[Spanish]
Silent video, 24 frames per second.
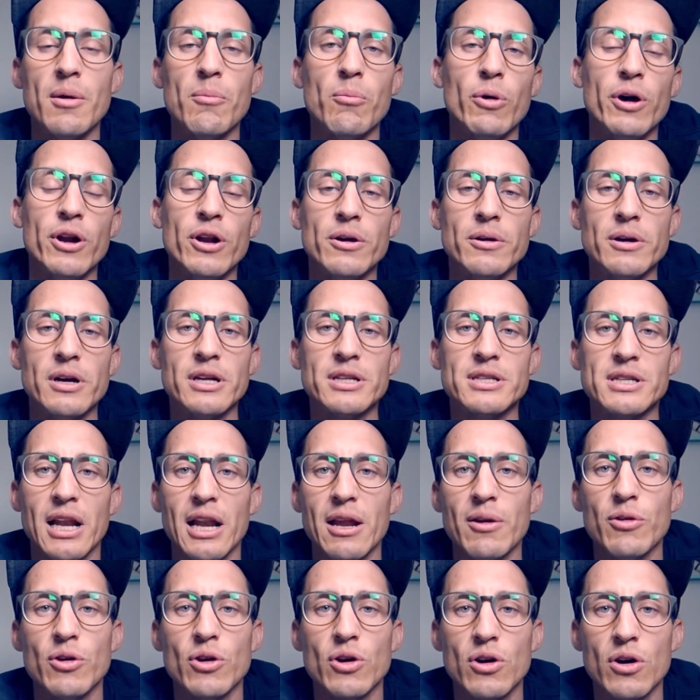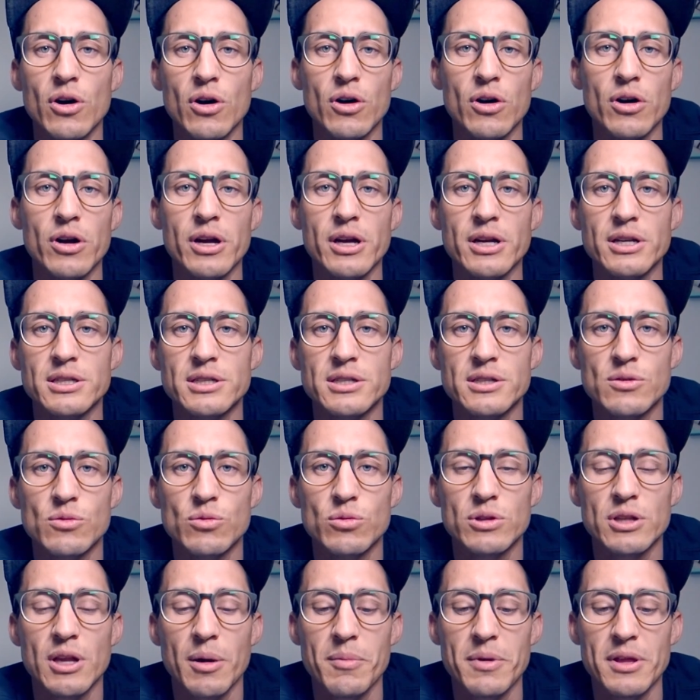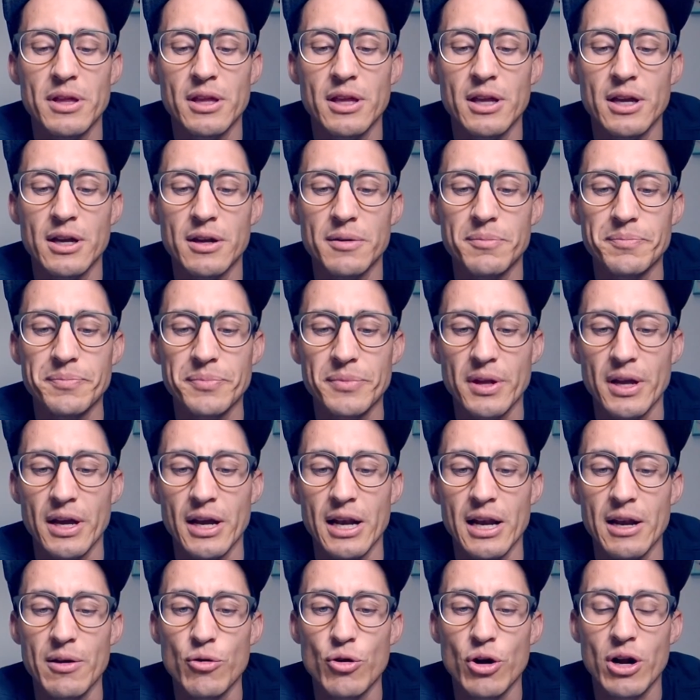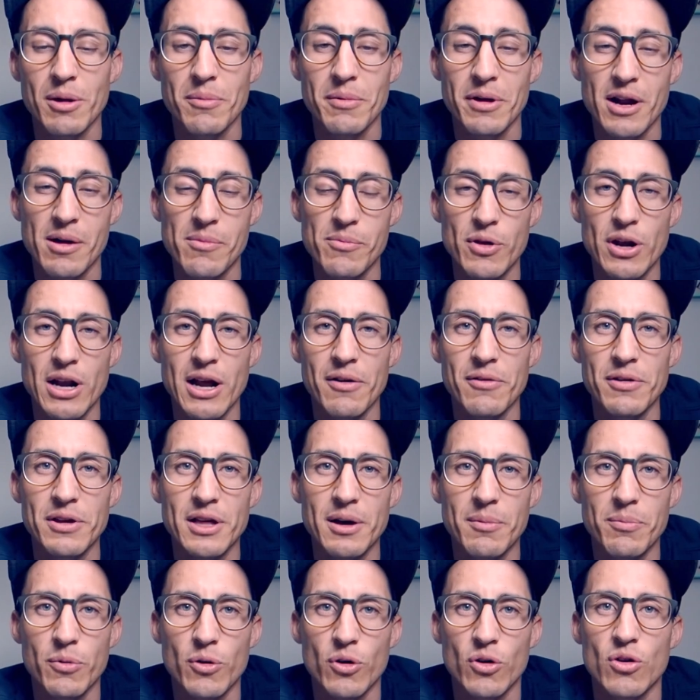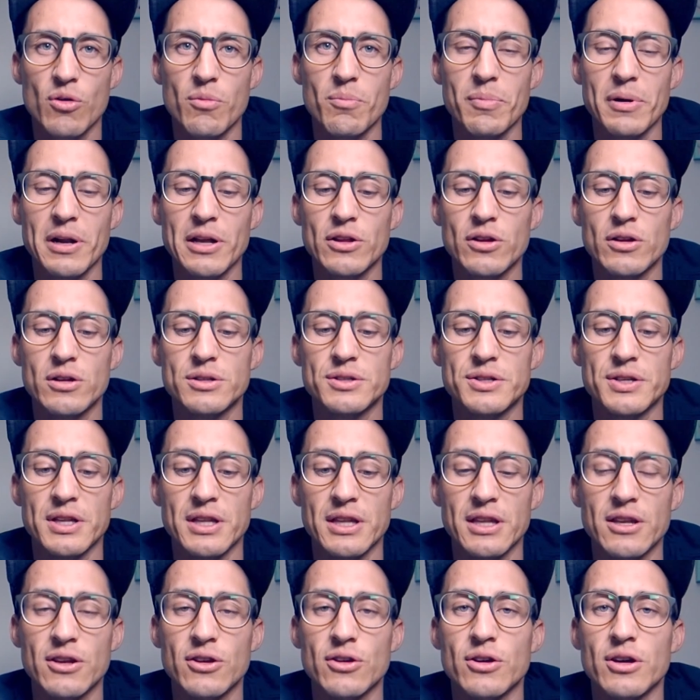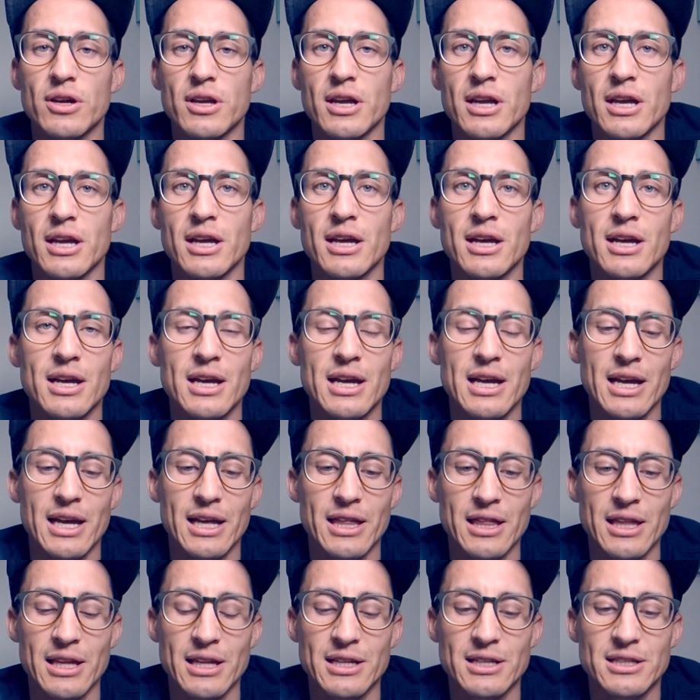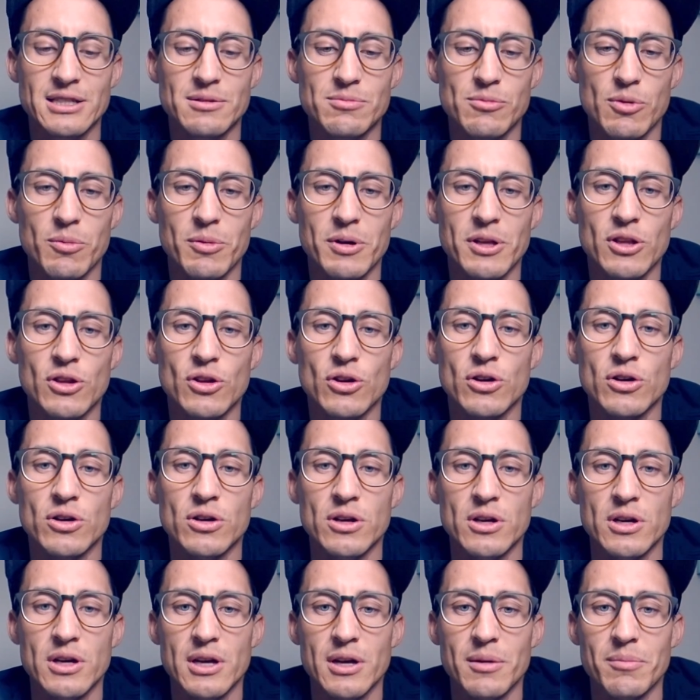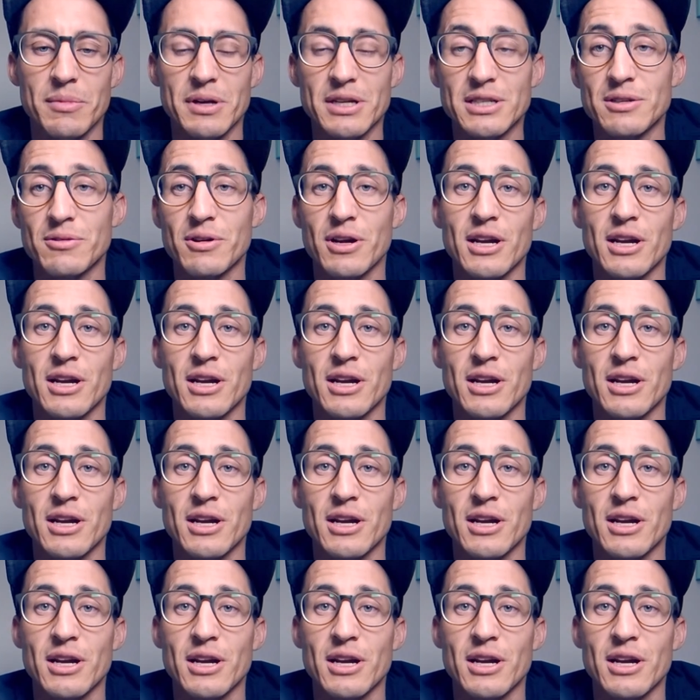Bueno, ese libro es justamente el libro que me cambió la vida por completo en el sentido de que desde ese momento me hice